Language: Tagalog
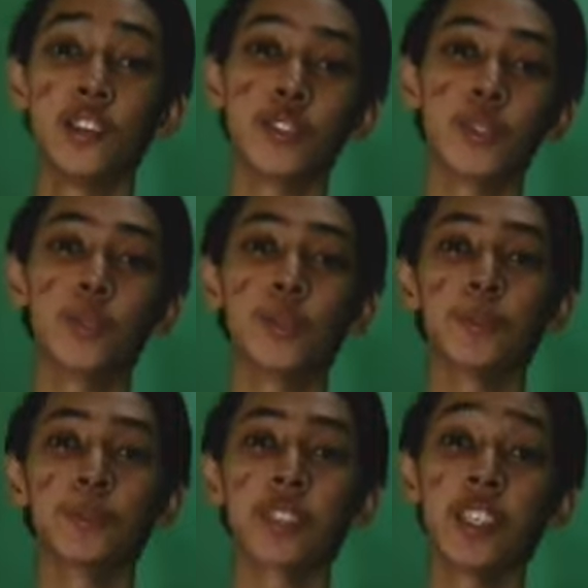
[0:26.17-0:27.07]
So,
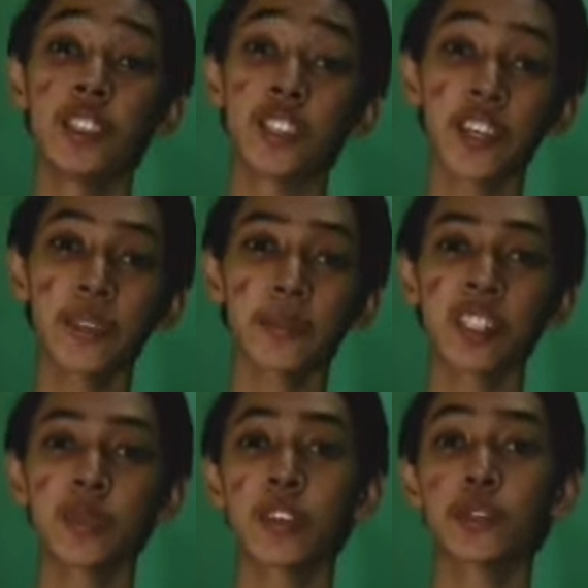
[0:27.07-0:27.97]
isa ka rin ba
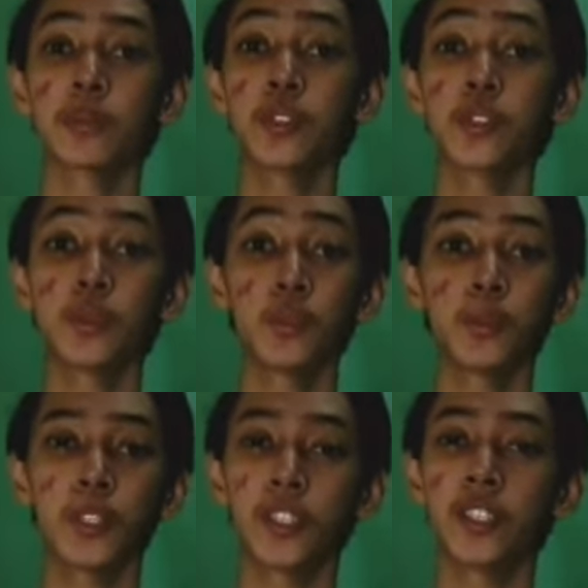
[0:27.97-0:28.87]
sa mga small
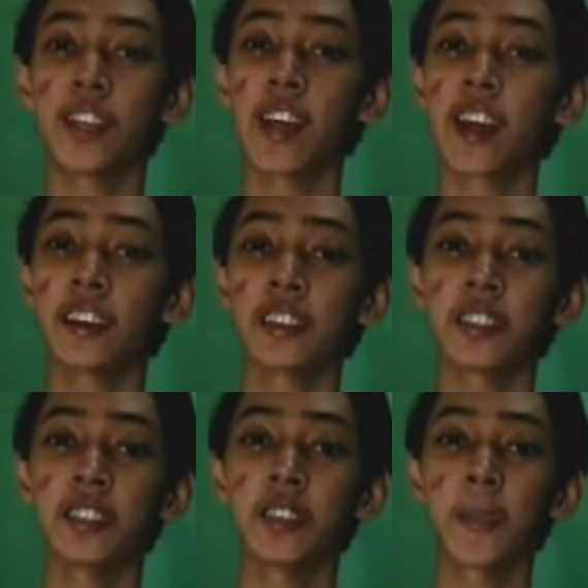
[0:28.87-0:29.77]
YouTuber na
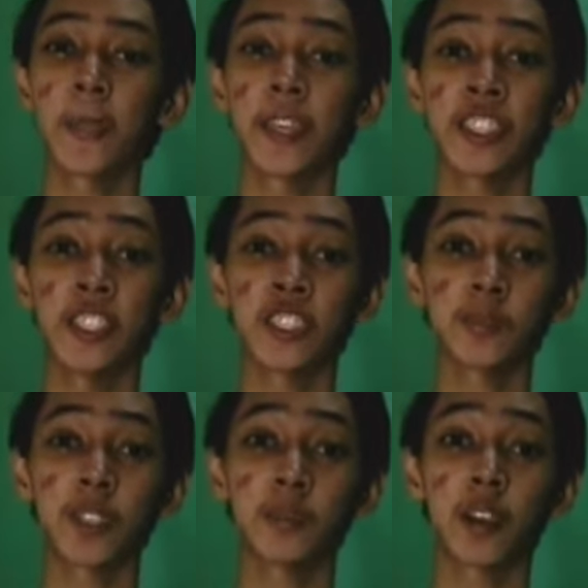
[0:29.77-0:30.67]
nag-iisip
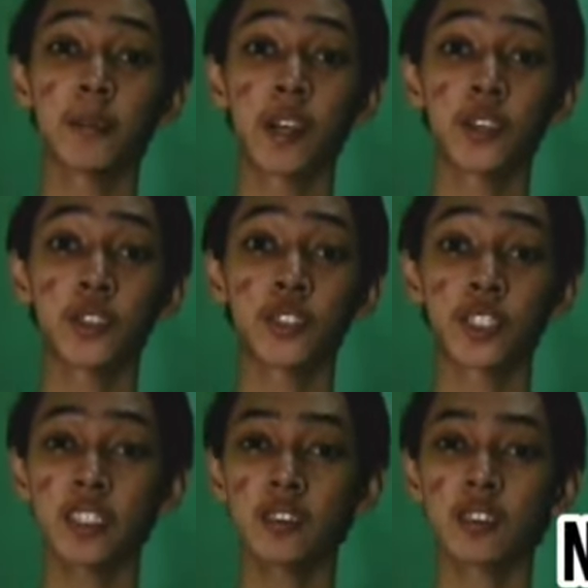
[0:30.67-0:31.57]
ng mga bagong
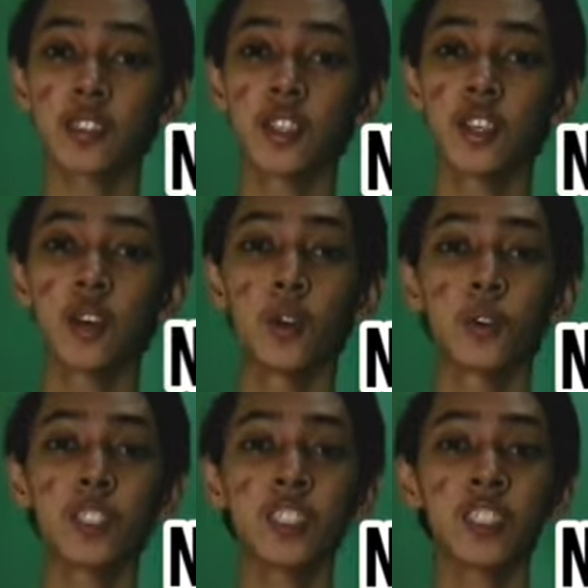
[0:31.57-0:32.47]
content? O
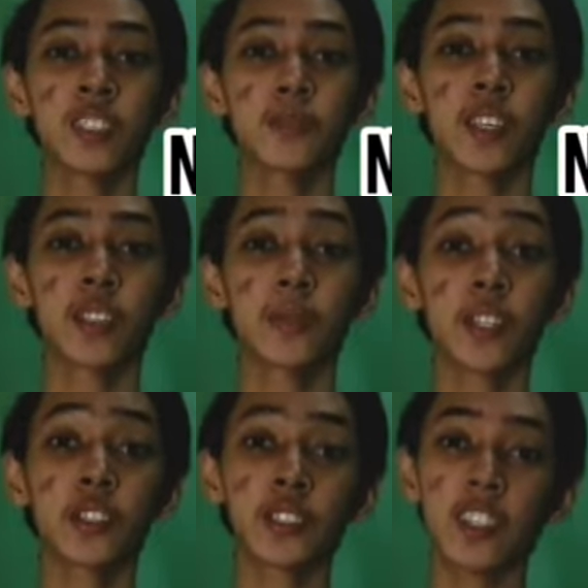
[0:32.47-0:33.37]
nag-iisip ng may
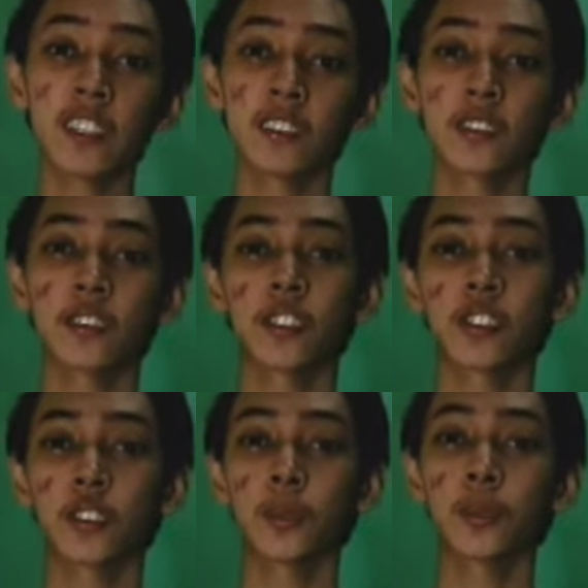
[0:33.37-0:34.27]
content?
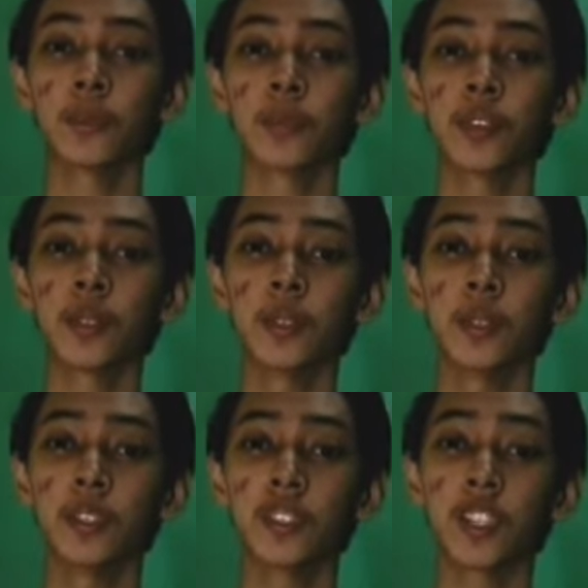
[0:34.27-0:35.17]
So,
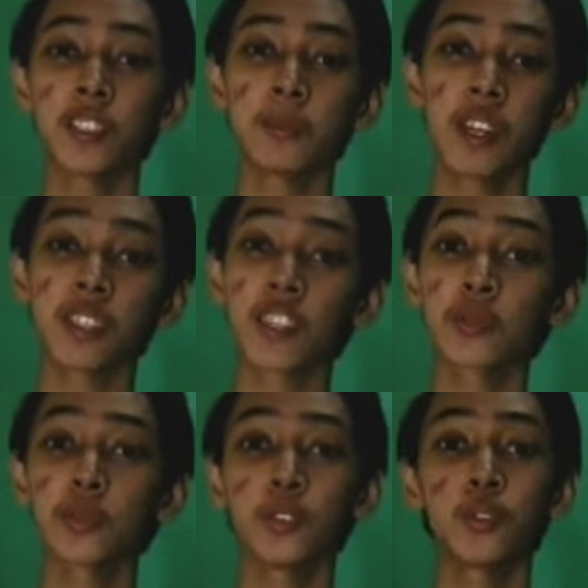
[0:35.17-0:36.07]
isa ka rin ba sa
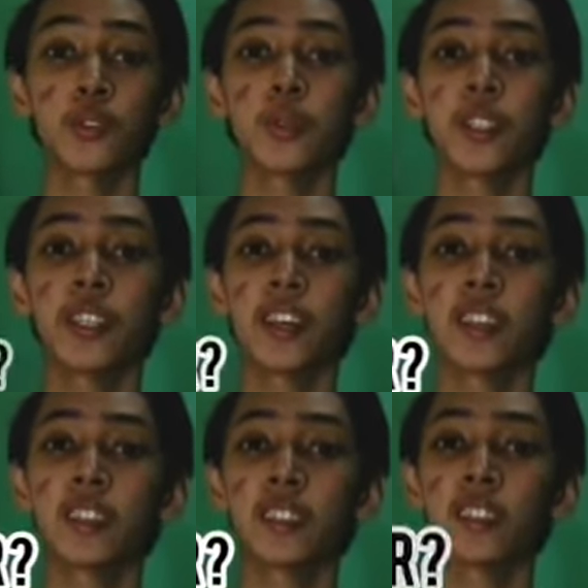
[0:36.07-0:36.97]
small YouTuber
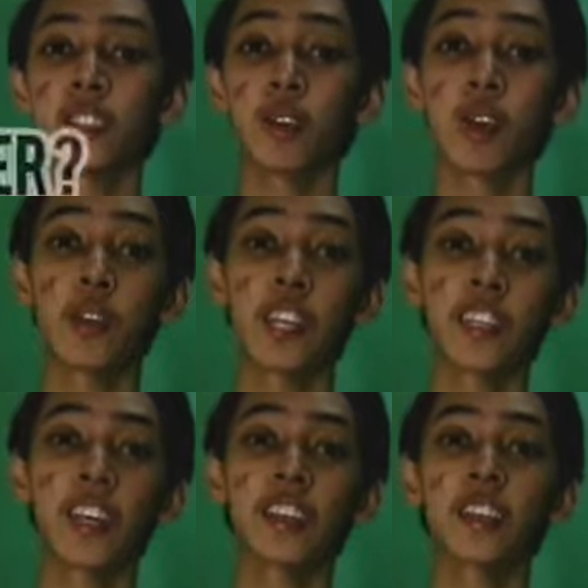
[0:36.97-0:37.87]
na nawawala
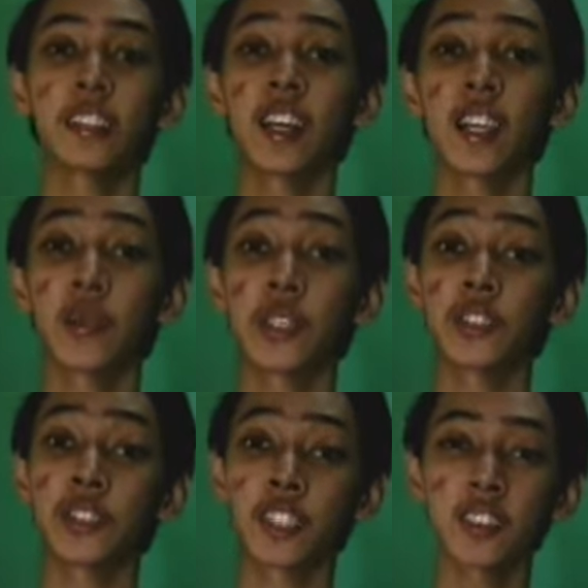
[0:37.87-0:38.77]
na ng gagawing
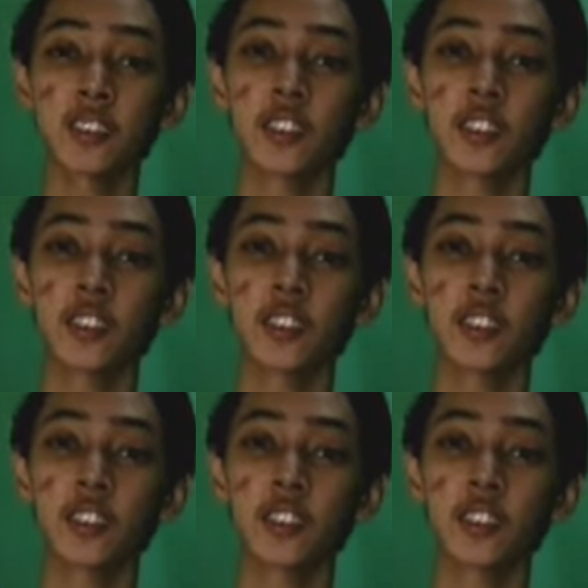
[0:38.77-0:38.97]
content?